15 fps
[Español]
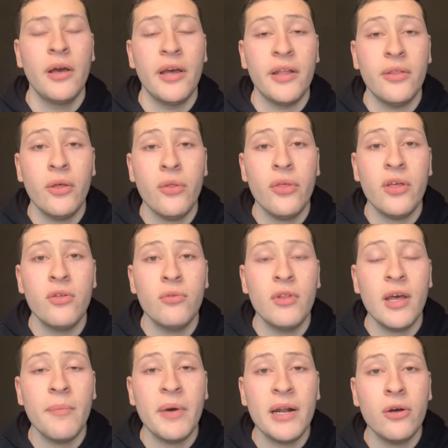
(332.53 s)
Entonces, de un
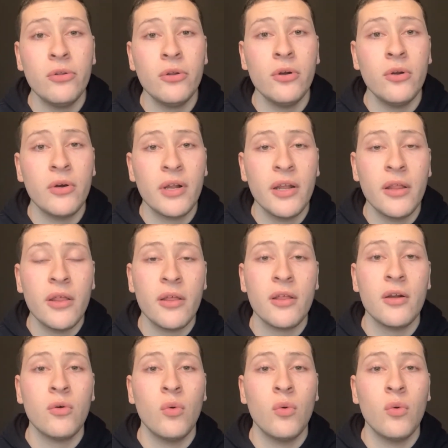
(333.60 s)
día para otro, lo que le dices al